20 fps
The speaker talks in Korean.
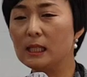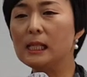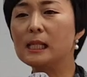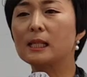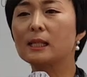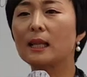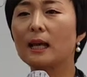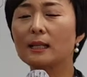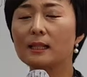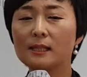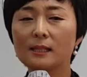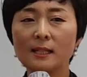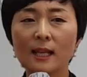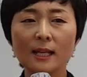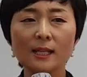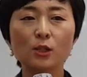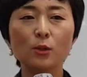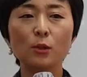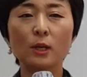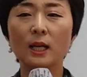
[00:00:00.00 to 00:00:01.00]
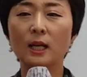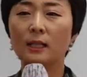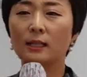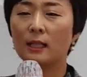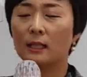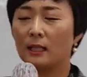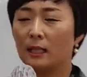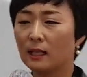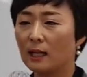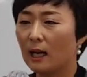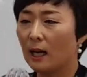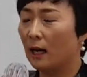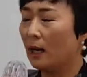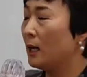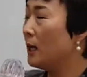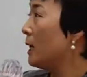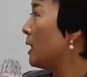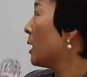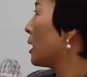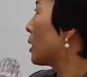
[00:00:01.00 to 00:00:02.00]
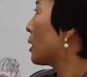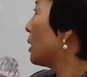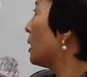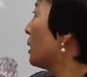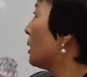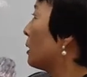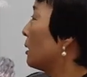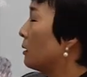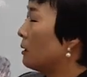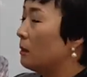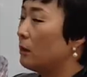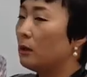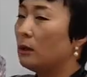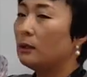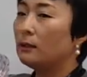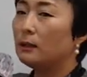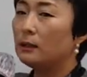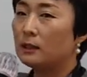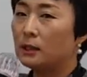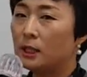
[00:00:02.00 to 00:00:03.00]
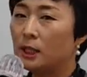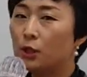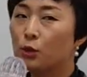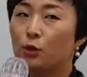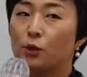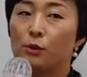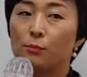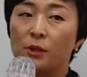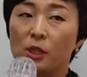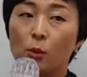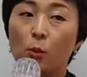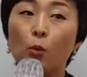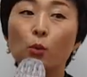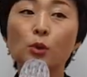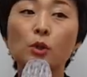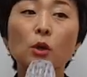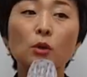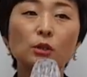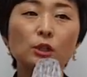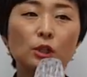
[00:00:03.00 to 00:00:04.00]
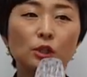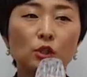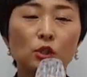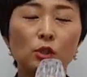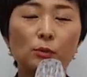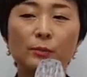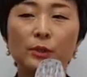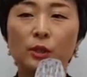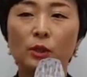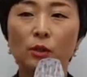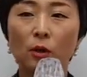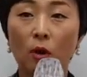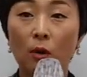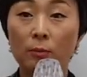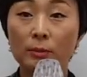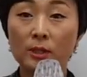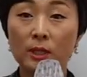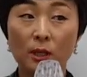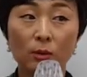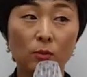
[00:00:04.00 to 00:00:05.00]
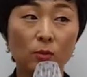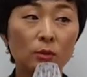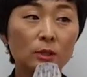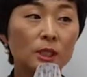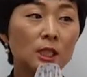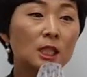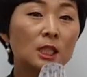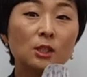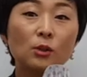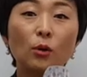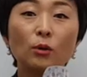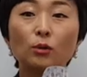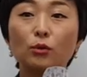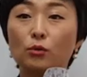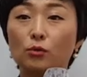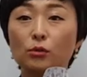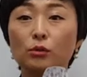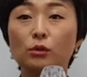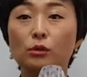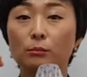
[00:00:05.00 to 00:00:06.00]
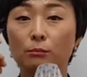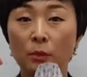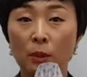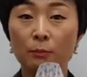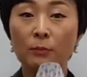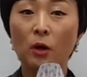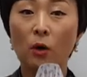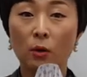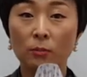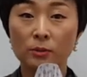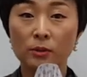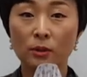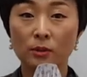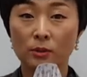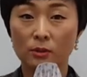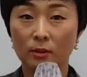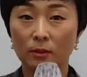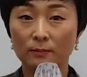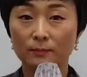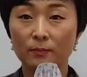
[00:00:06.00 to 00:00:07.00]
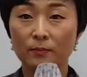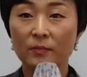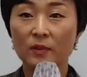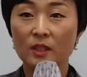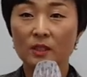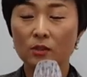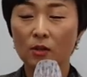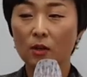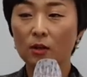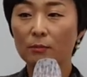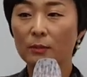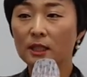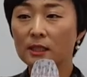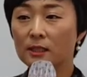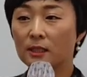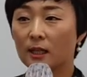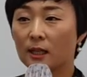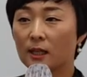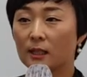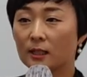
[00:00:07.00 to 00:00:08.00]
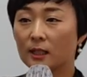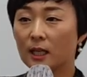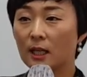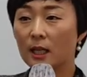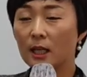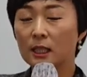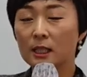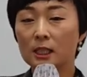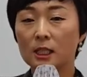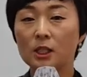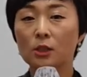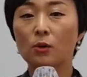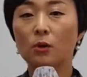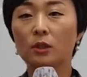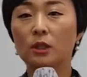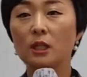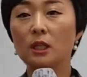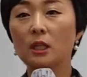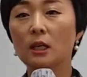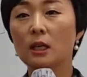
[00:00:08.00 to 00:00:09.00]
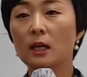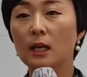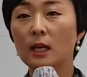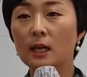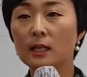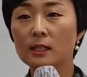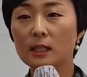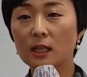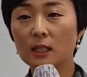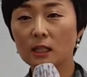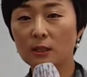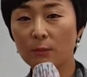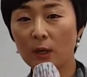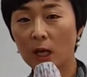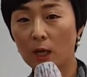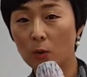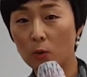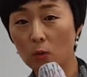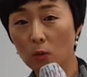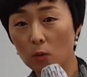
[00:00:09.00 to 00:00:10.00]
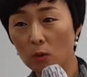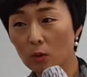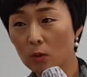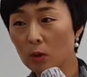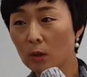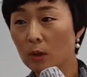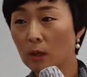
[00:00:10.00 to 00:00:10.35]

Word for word: 일단은 생존해야 되니까 지출비, 고정 지출비를 없애고 직원도 몇 명 없었죠. 처음에 시작할 때 직원이 회장님하고